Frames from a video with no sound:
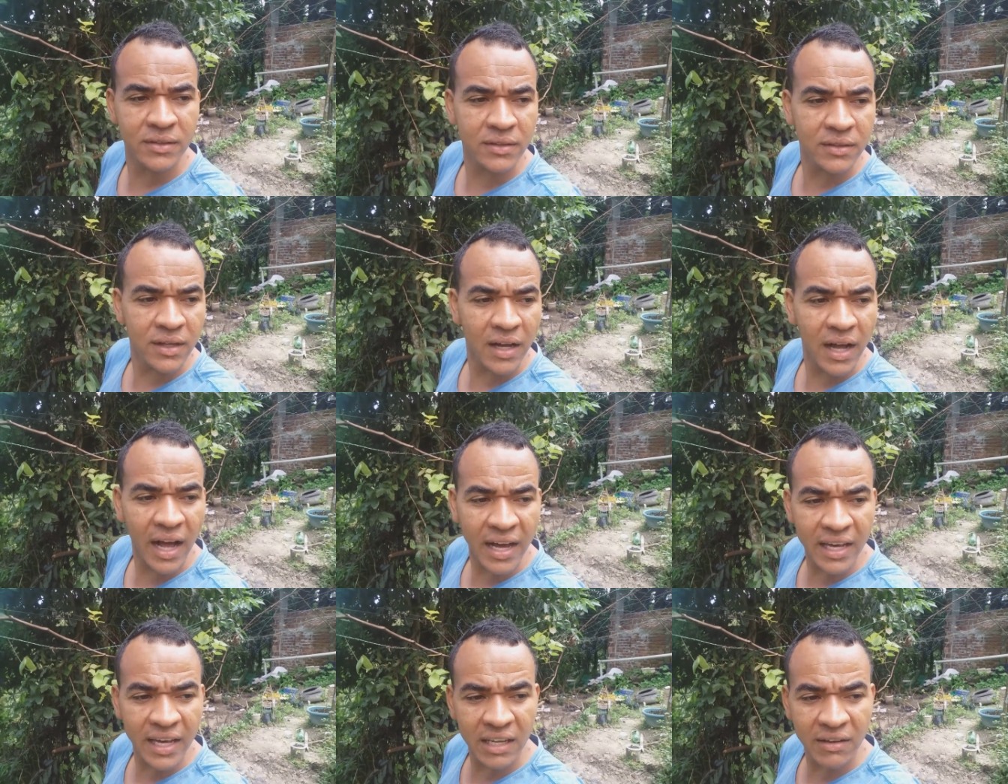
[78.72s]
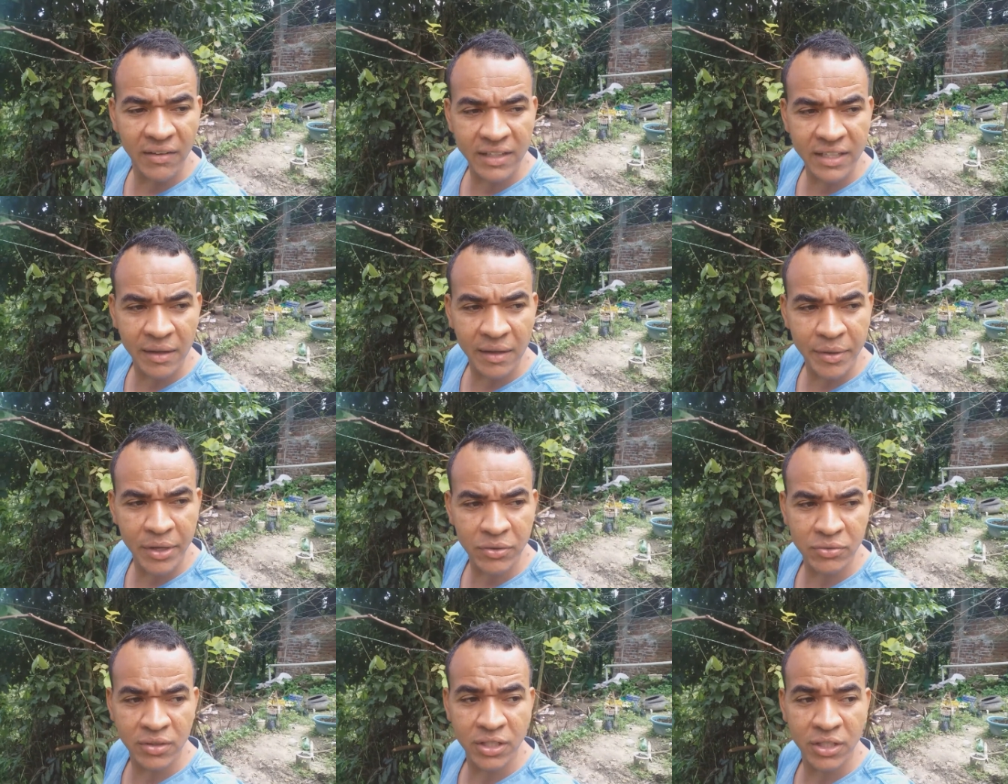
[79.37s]
aí ela vai estar tá me
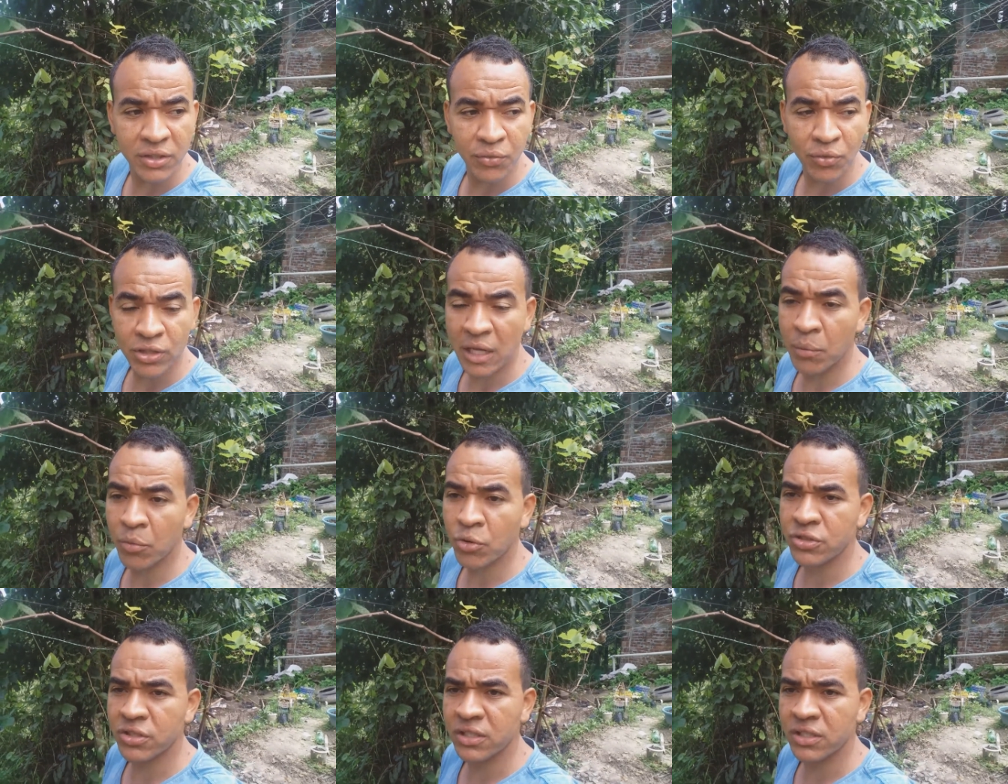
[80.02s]
ajudando e vou estar tá mostrando